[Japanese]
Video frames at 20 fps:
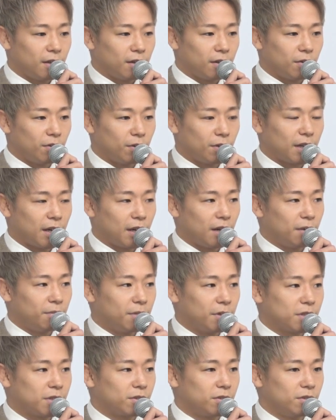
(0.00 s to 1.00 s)
この
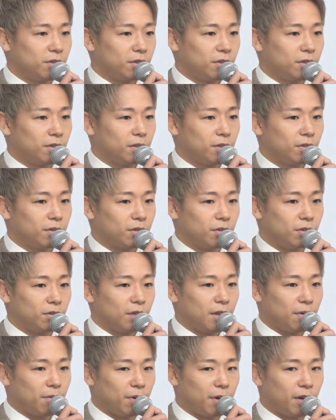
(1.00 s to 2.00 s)
タイガーマスクという
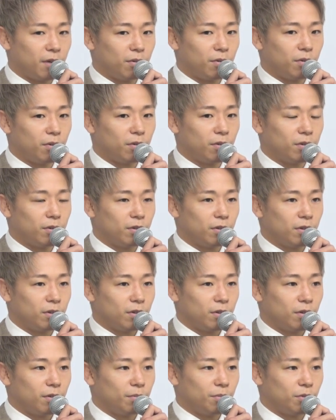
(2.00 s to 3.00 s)
名前を
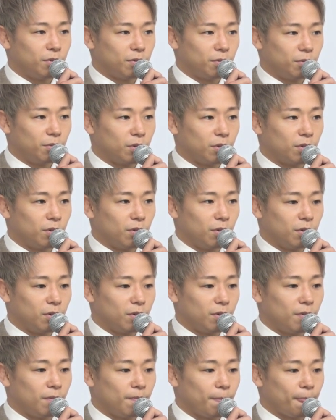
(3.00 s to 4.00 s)
もっともっ
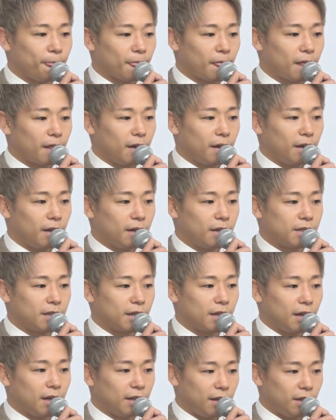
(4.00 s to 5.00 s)
と、えー、世
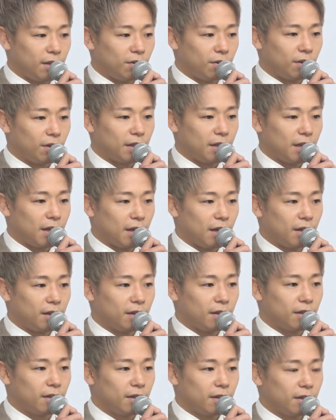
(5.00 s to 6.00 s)
界に広げて
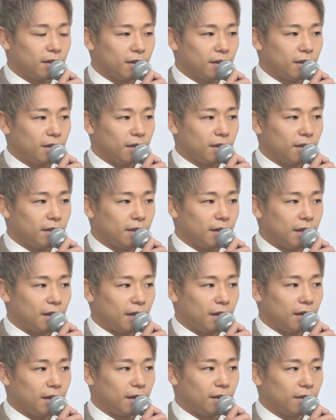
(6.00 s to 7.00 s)

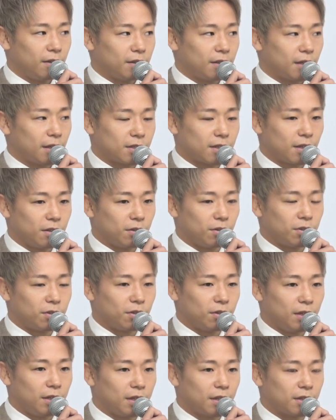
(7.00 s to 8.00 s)
でたくさんの
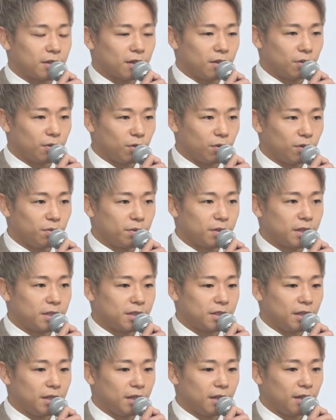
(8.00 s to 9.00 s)
人にたくさんの子どもた
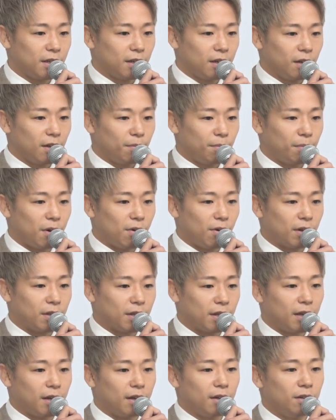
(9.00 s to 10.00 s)
ちにパワーを
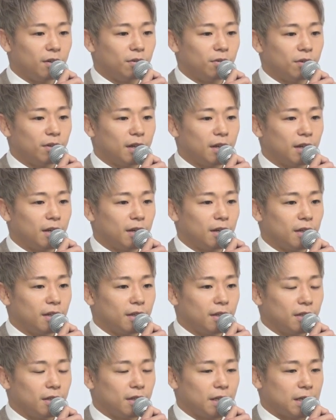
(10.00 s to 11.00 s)
与えれるような
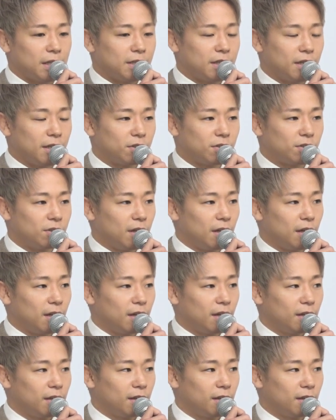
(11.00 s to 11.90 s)
選手で